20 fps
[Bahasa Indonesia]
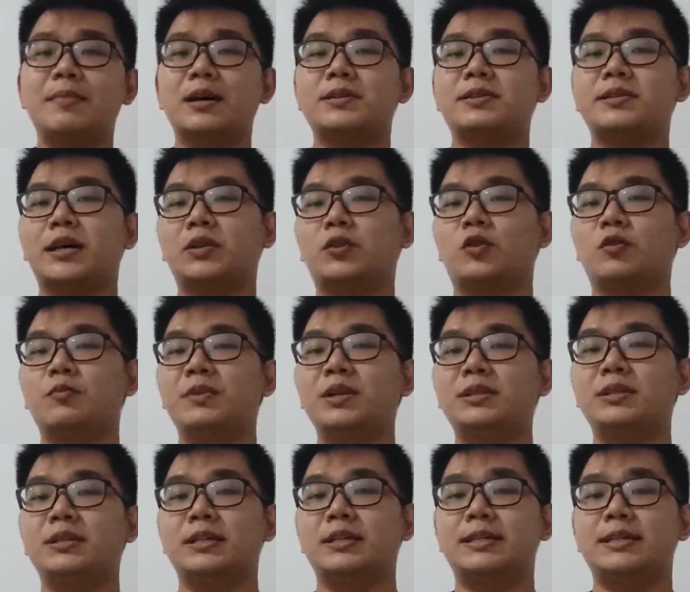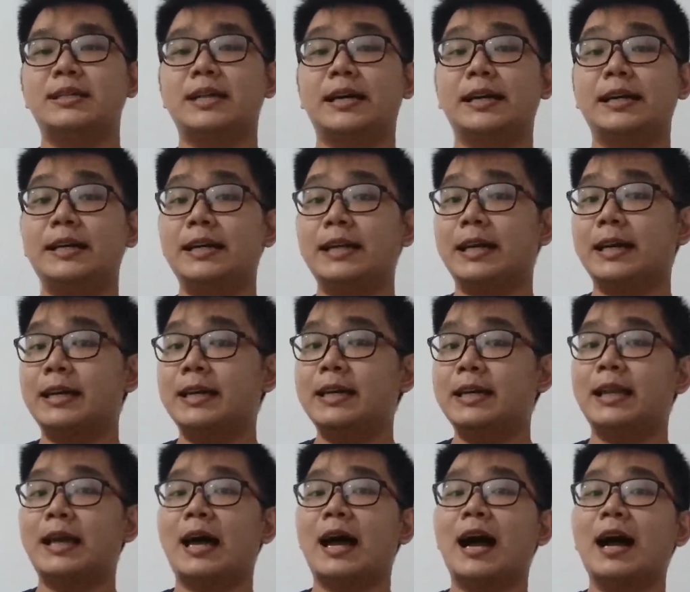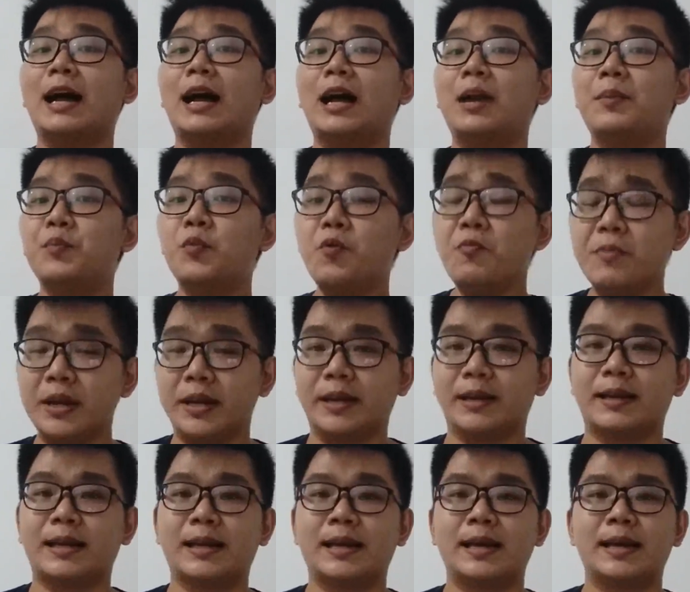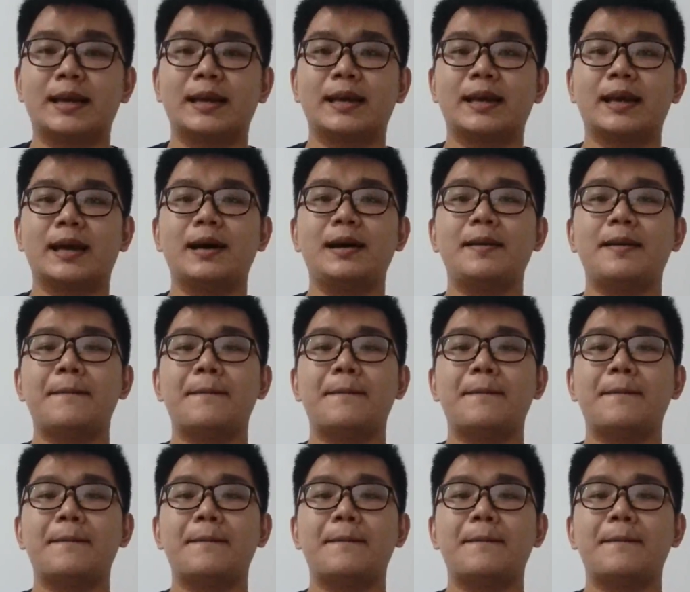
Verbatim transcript: sektor bisnis yang kira-kira akan booming ya